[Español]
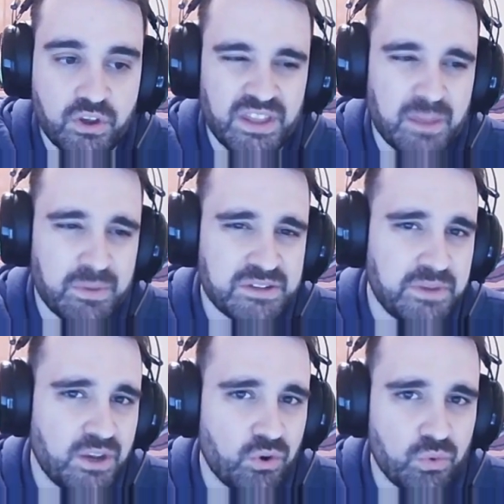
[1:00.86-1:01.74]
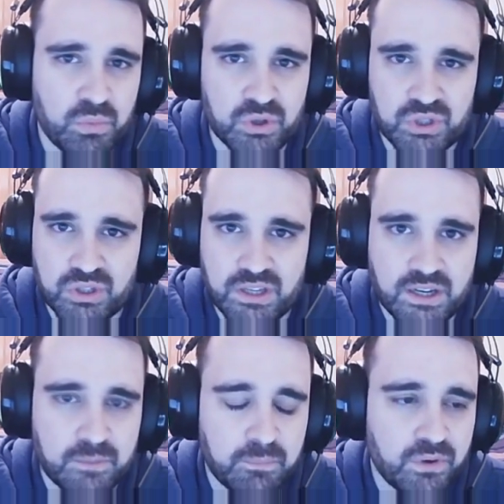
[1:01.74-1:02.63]
y además viene con un montón de
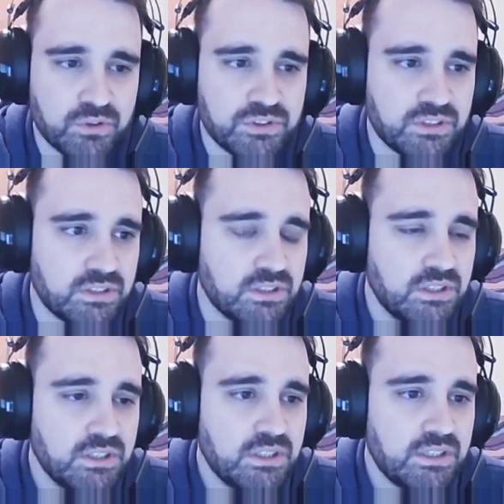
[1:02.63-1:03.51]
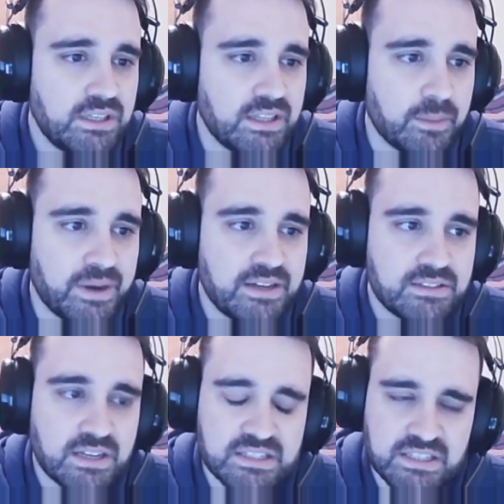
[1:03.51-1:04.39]
ejemplos y,
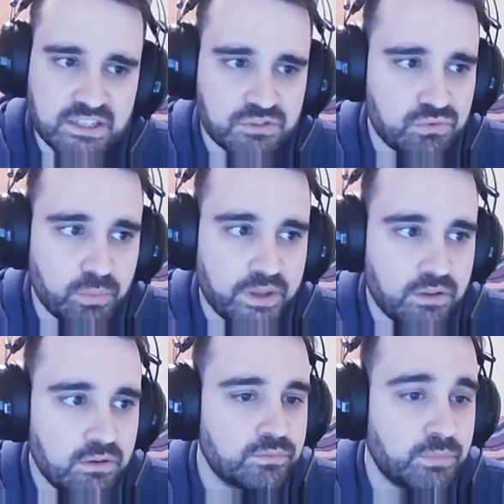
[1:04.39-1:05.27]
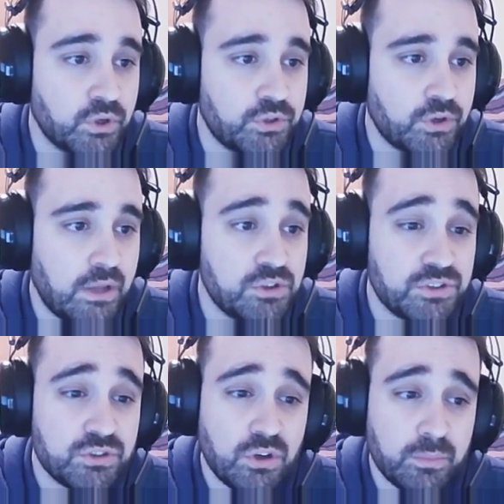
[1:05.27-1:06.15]
demás, así que estupendo. Por otro lado,
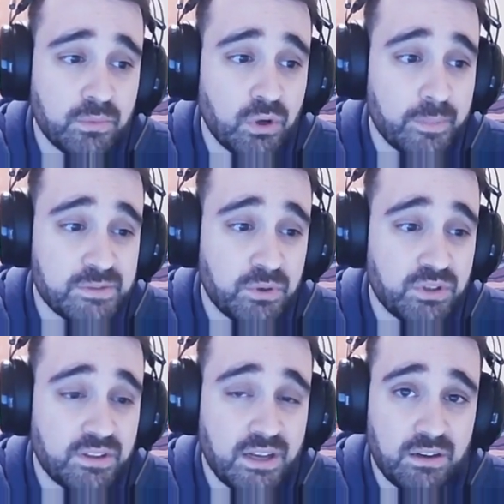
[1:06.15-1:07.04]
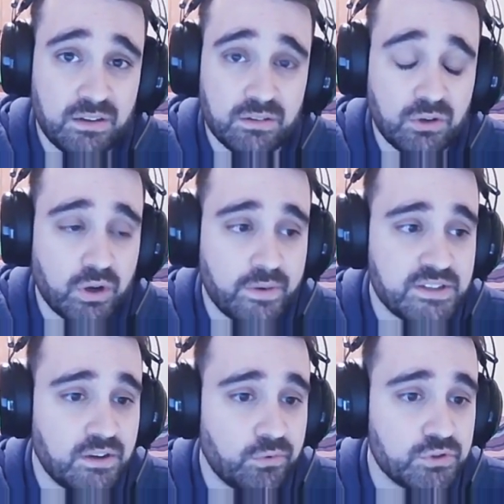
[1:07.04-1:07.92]
esto es lo, que más potencia y lo que va a
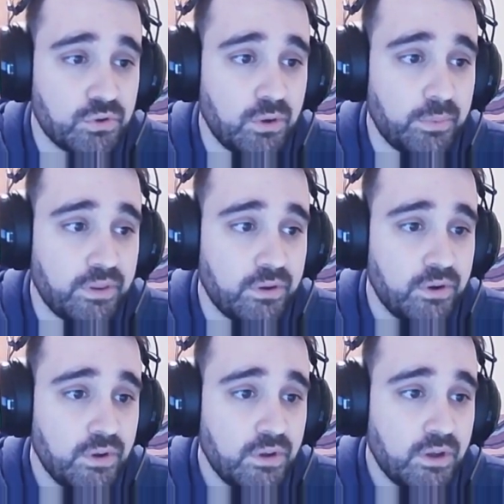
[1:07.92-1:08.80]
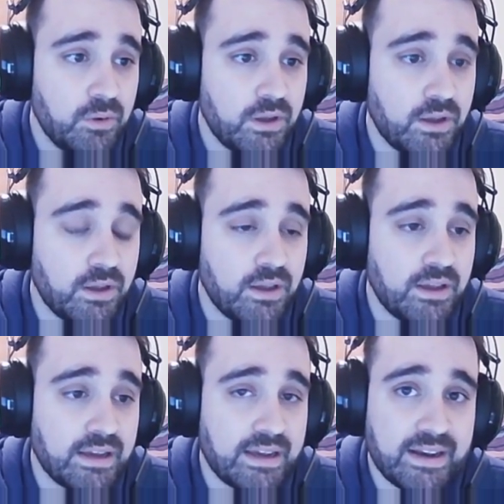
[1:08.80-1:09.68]
ser lo grueso del vídeo.
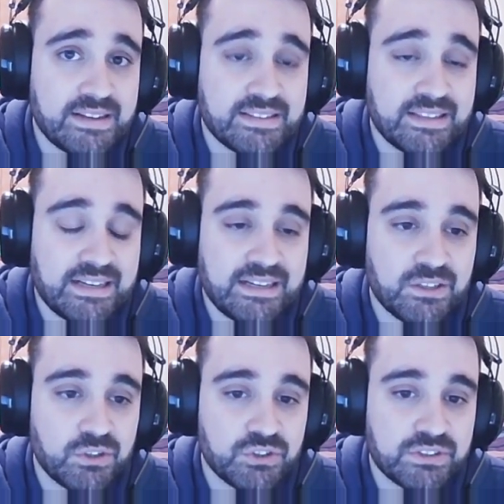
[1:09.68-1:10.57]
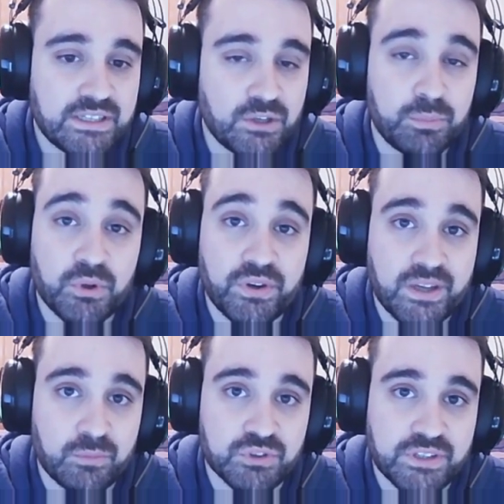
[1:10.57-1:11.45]
Eh, crea escenarios que no
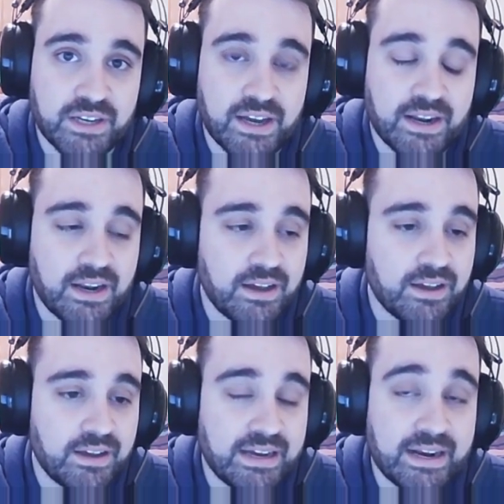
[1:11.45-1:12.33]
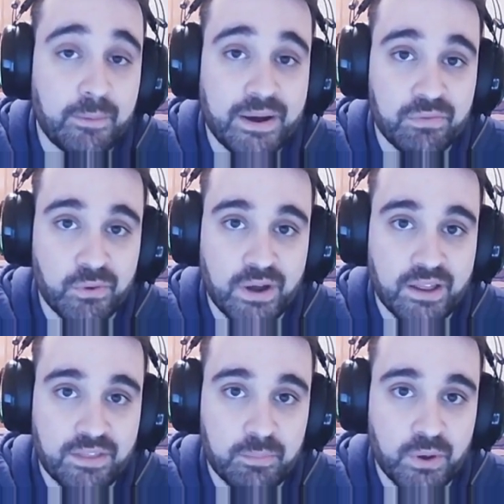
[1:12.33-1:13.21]
podríamos crear grabando a
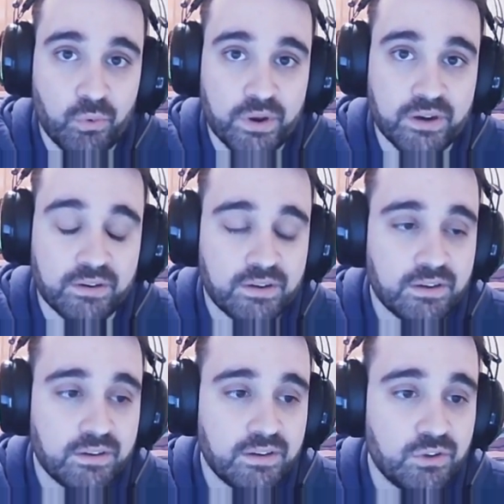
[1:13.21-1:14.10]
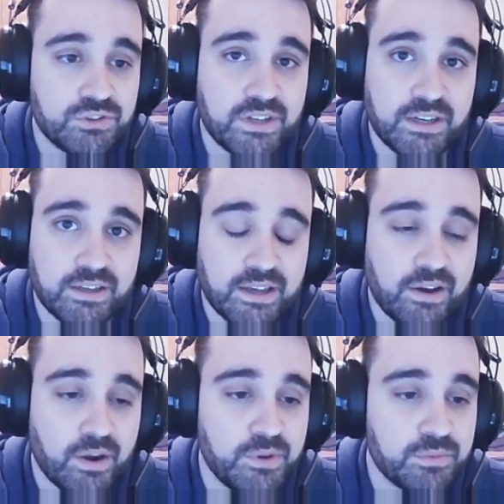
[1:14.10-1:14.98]
la CPU en, los training que hay
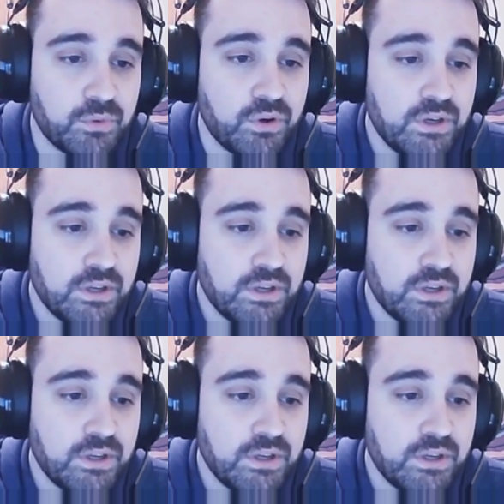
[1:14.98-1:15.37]
ahora mismo.